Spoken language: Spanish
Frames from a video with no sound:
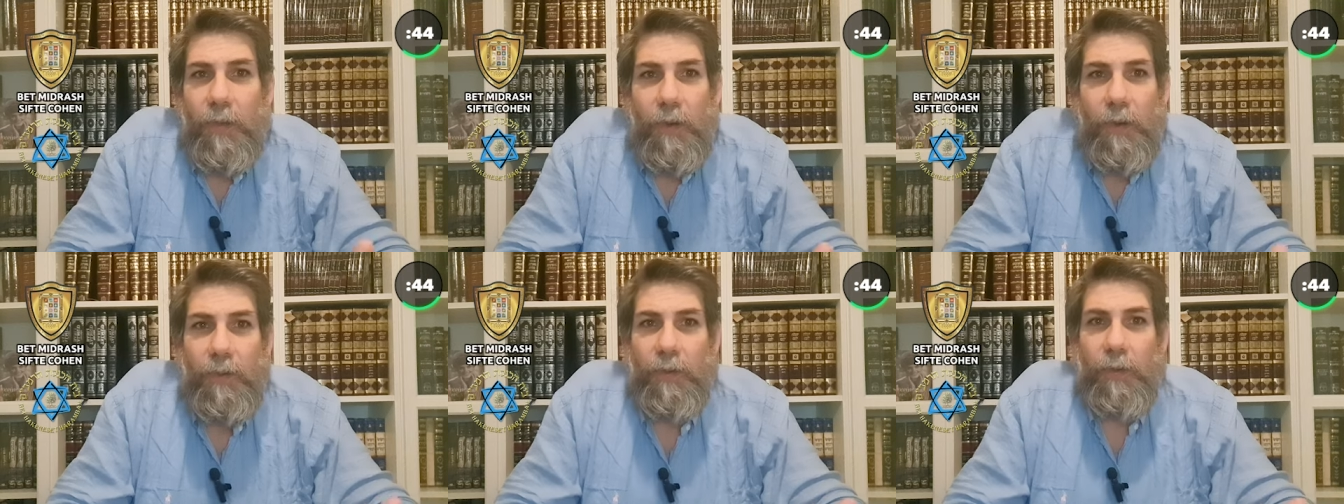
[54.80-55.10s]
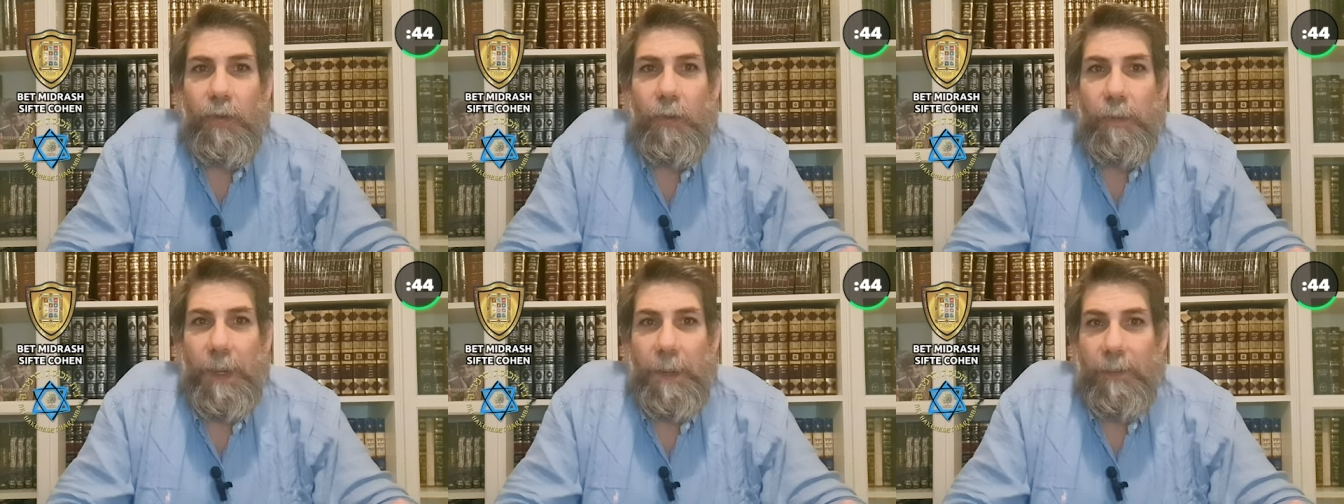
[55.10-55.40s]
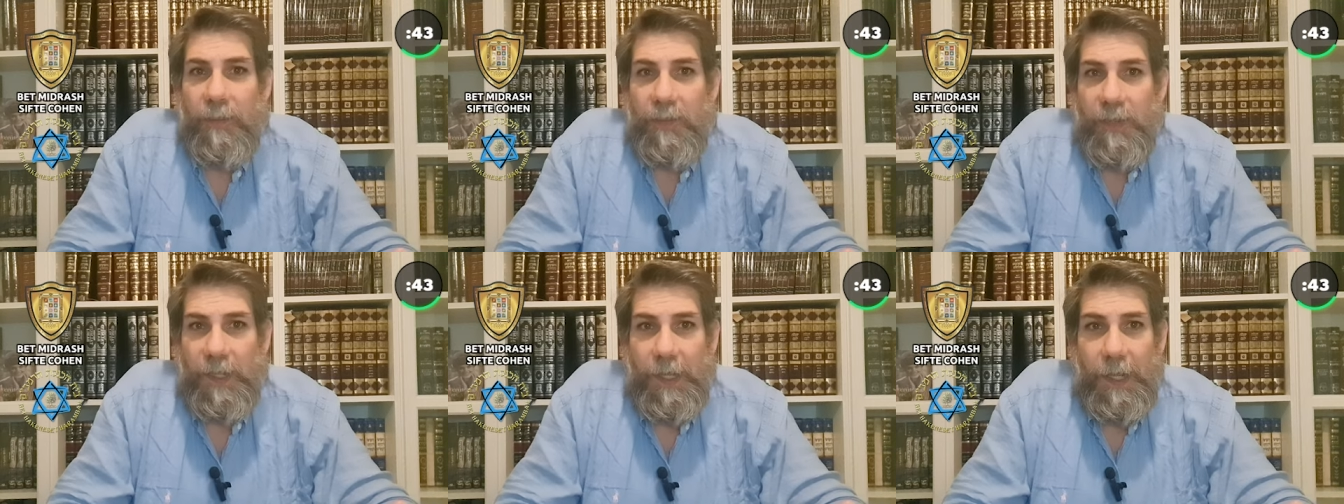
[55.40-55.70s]
no nos
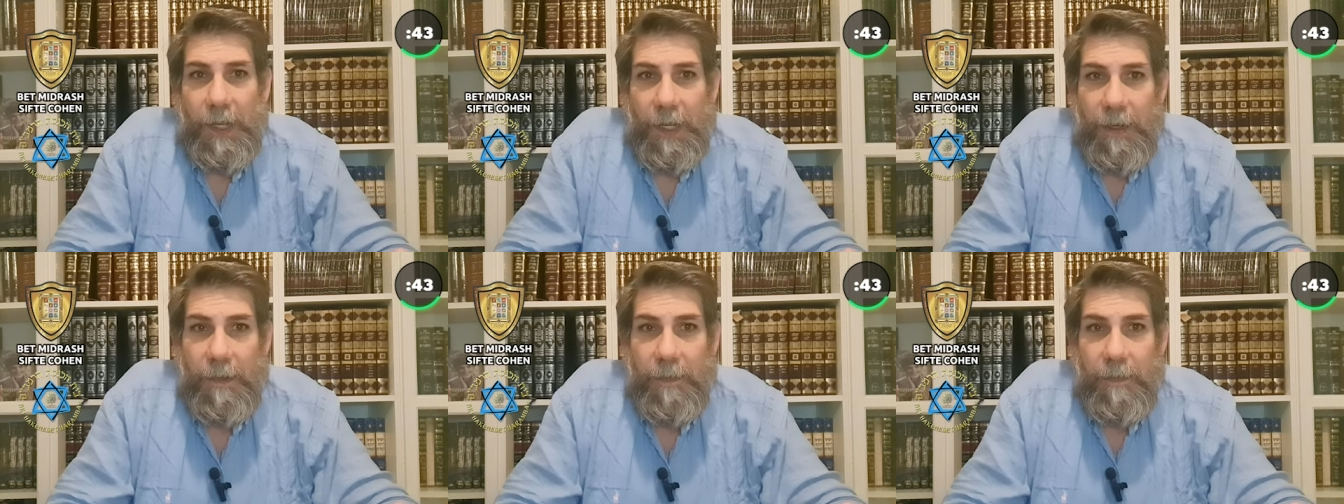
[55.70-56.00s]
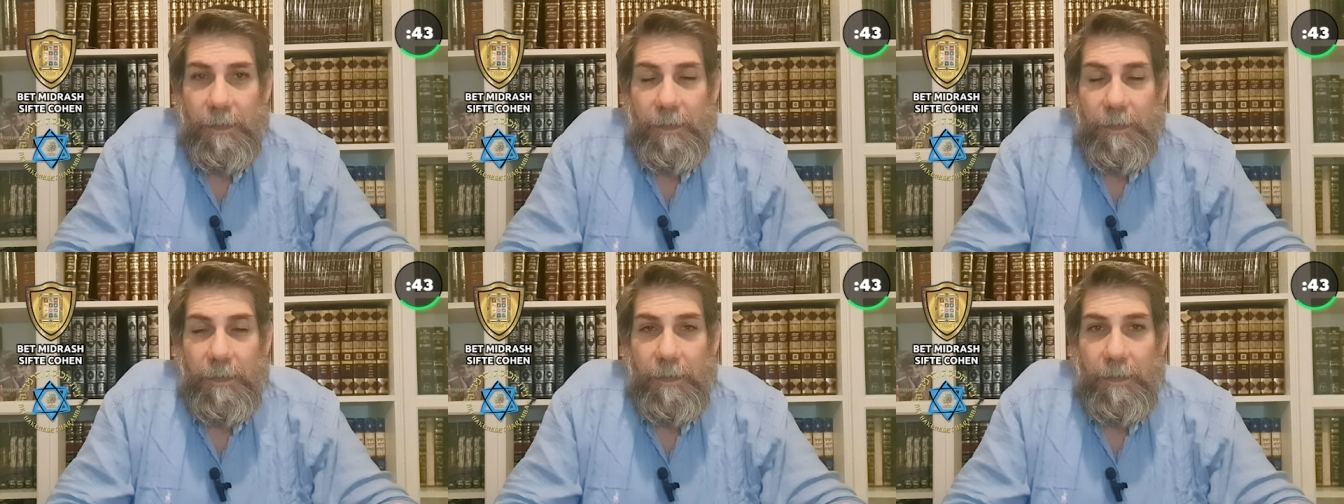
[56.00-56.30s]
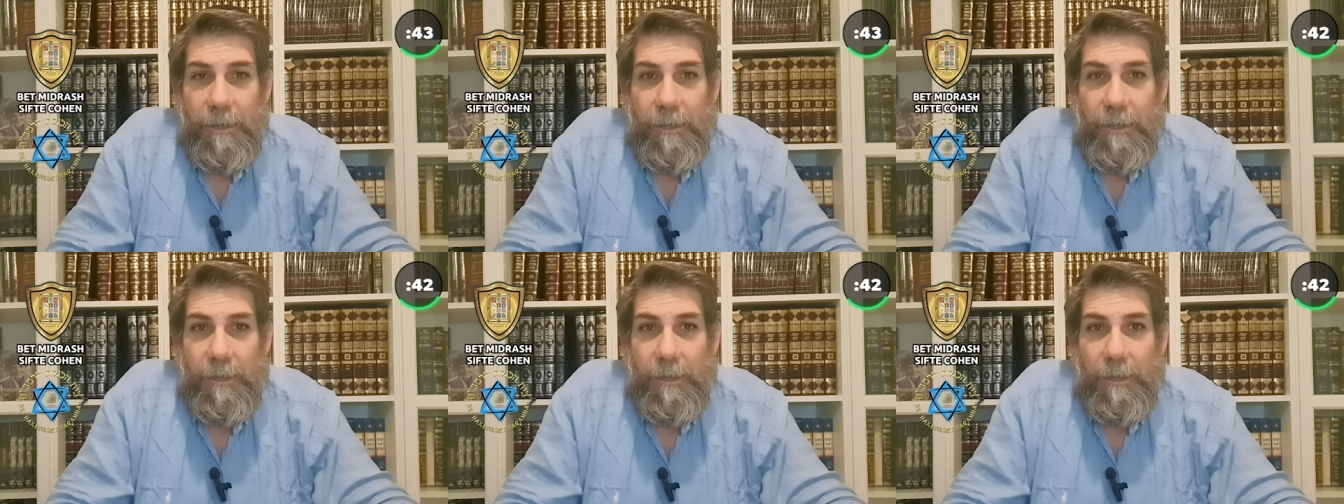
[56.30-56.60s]
ocupamos de él.
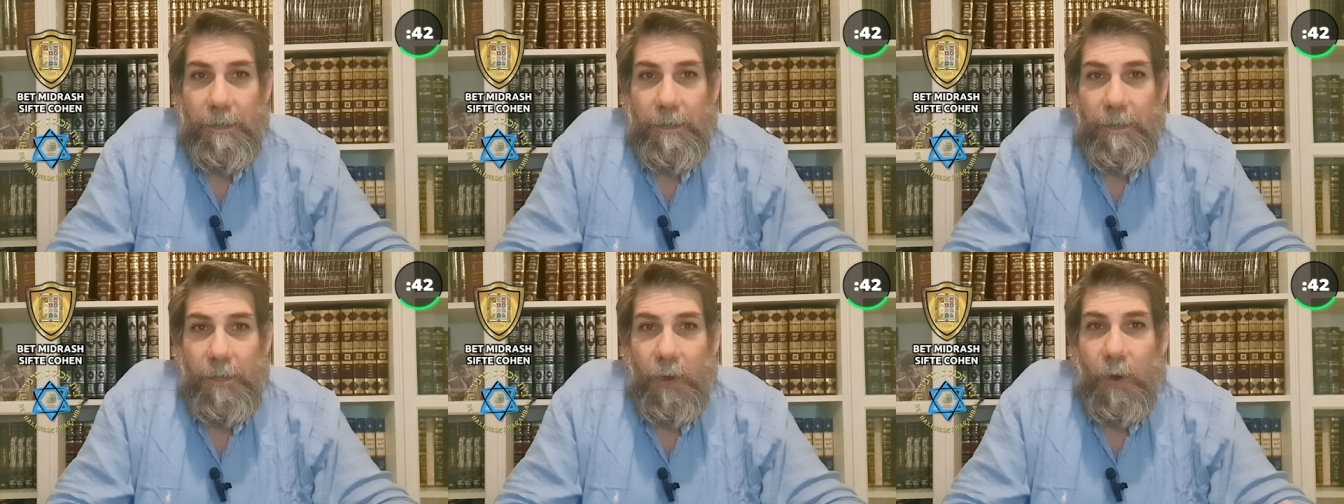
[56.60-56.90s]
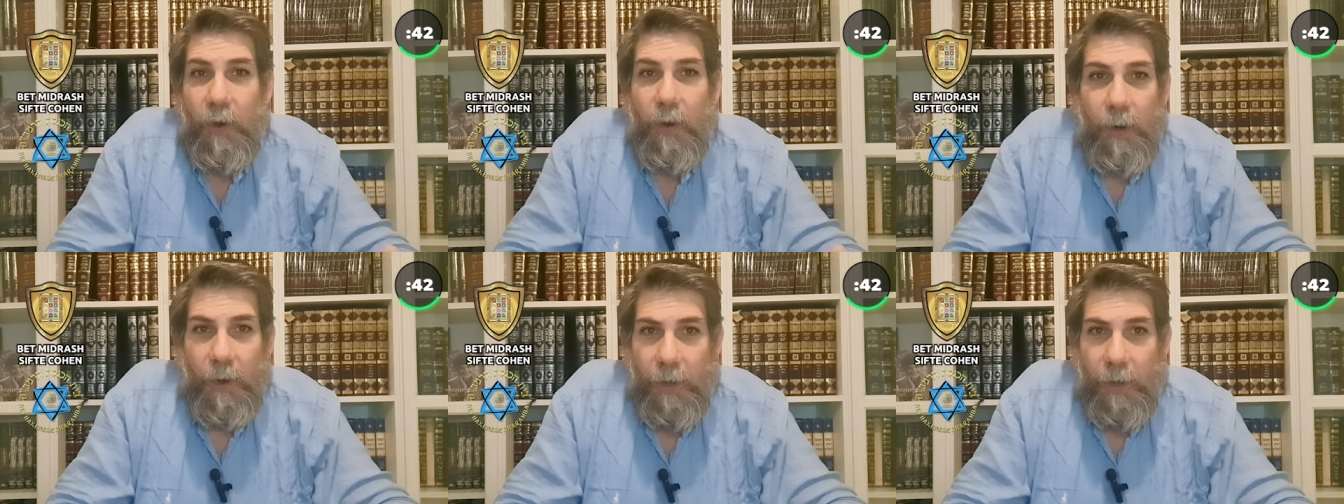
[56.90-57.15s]
¿O